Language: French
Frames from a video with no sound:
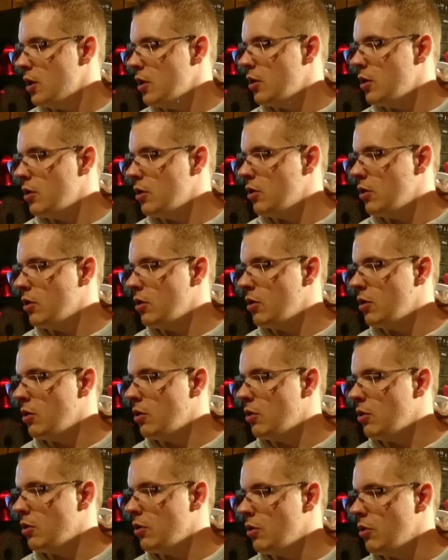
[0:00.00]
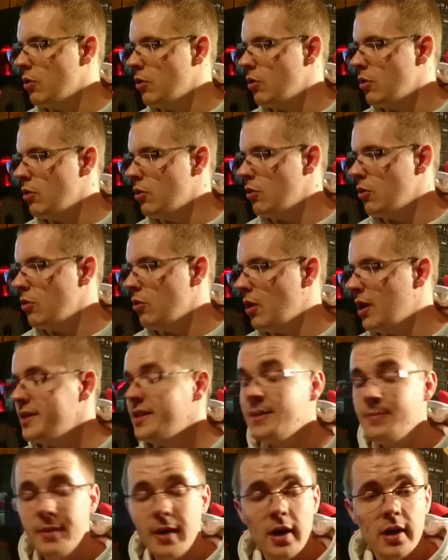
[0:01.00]
en
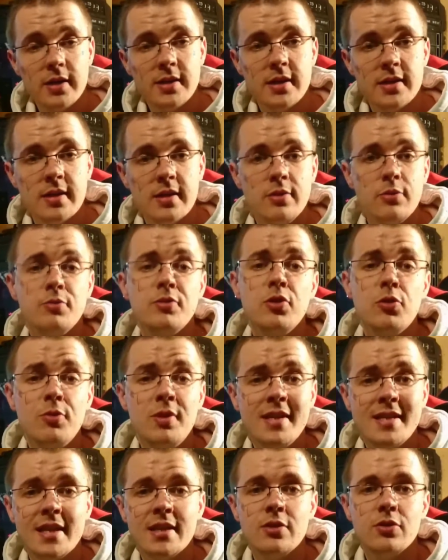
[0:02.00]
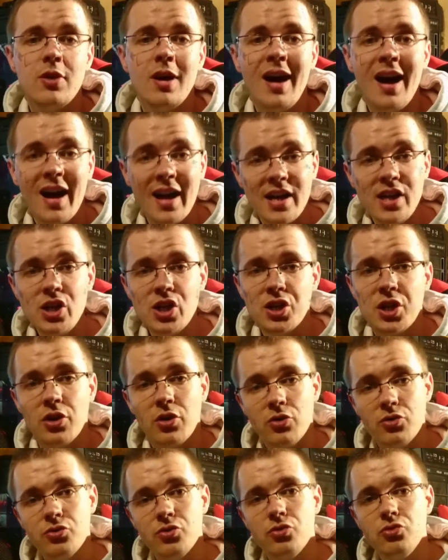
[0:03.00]
espérant que cette année 2016 sera riche en
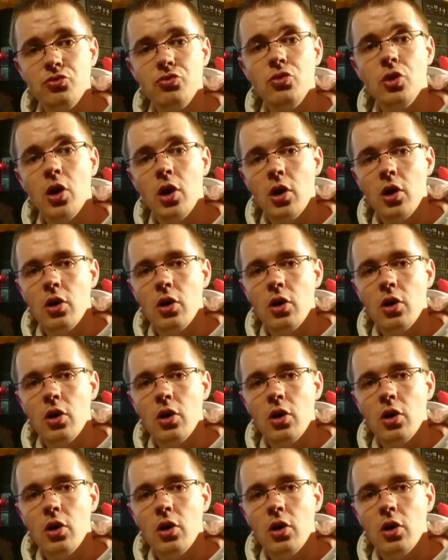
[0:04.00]
contenu